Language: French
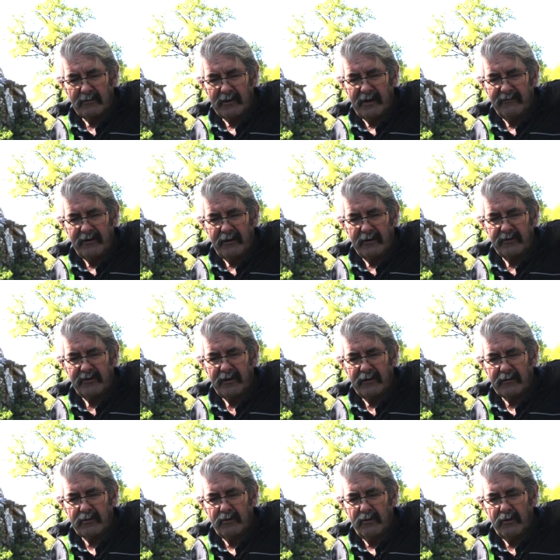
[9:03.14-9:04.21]
qu'on avait en
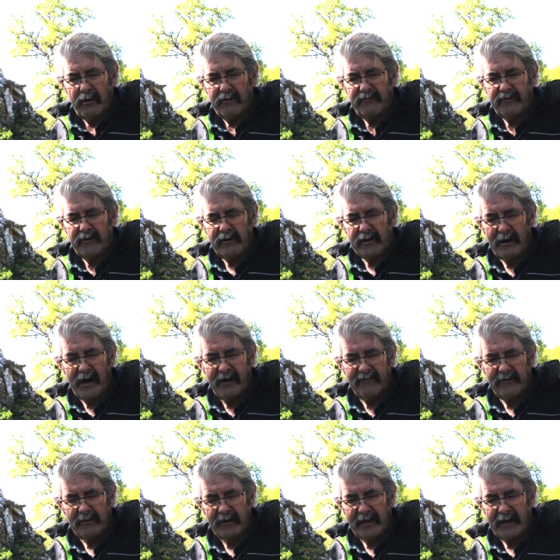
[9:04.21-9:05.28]
tant qu'enfant, là,
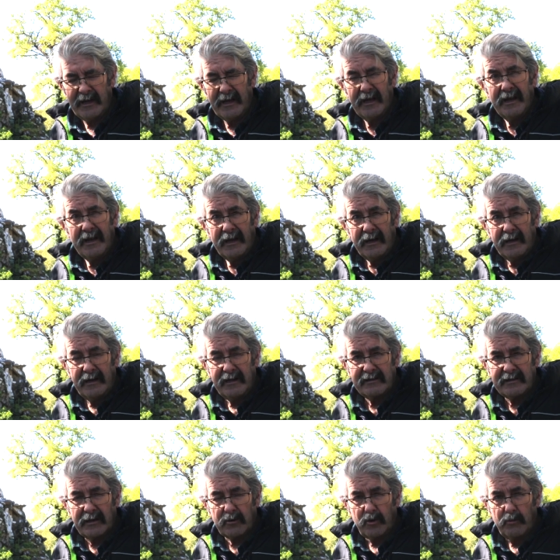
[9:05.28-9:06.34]
avant les, les
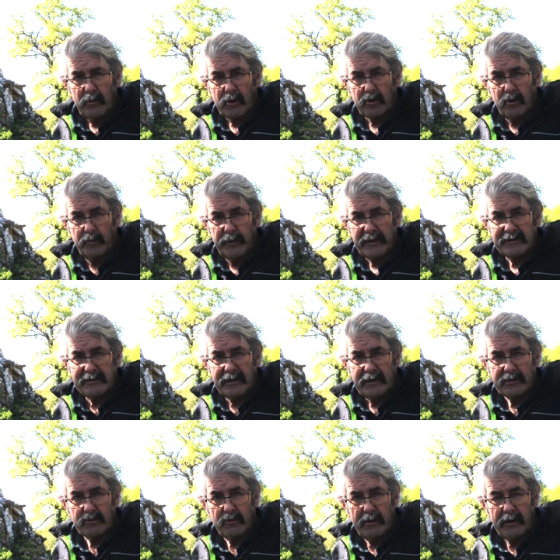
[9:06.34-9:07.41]
sacrements qu'on
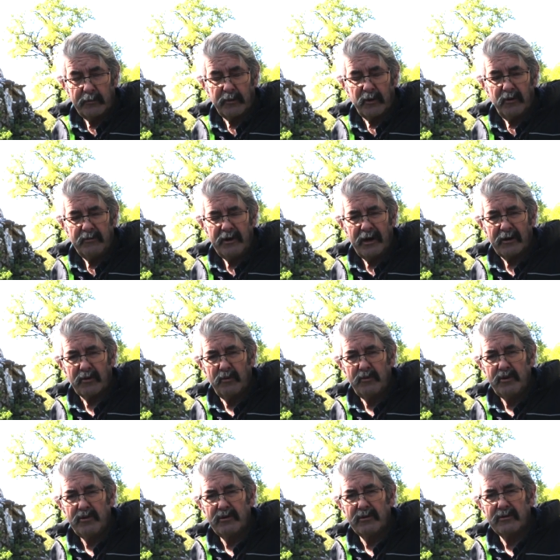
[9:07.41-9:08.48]
passait, soit les premières
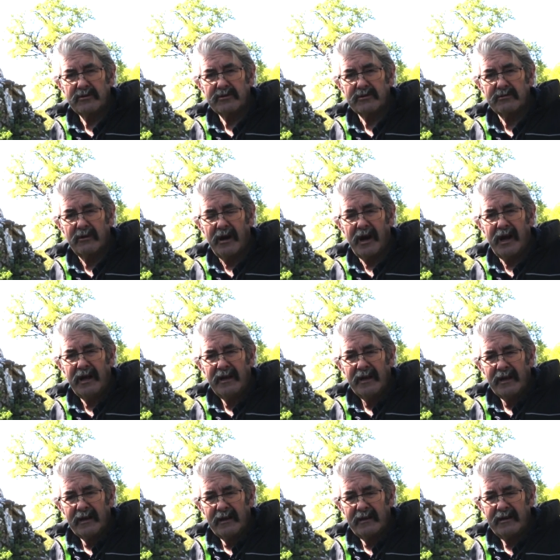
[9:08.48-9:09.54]
communions, soit
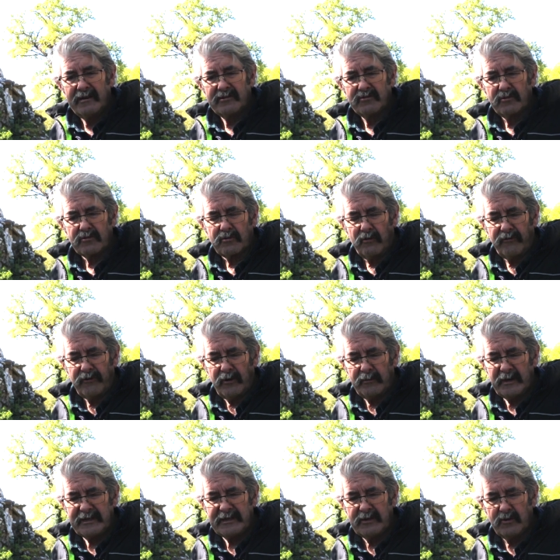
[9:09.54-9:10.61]
les autres,
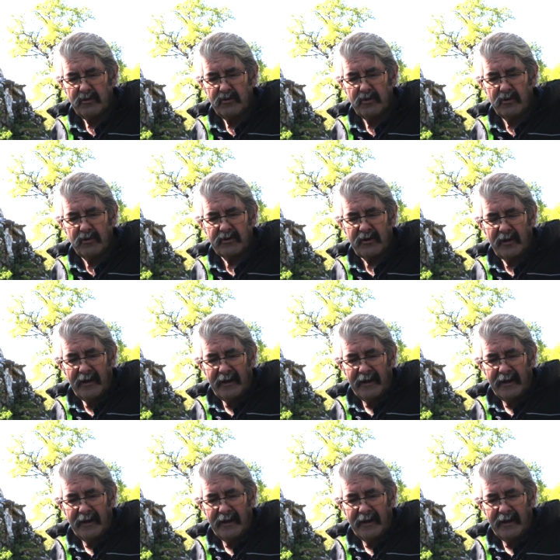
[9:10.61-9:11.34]
confirmations ou autres.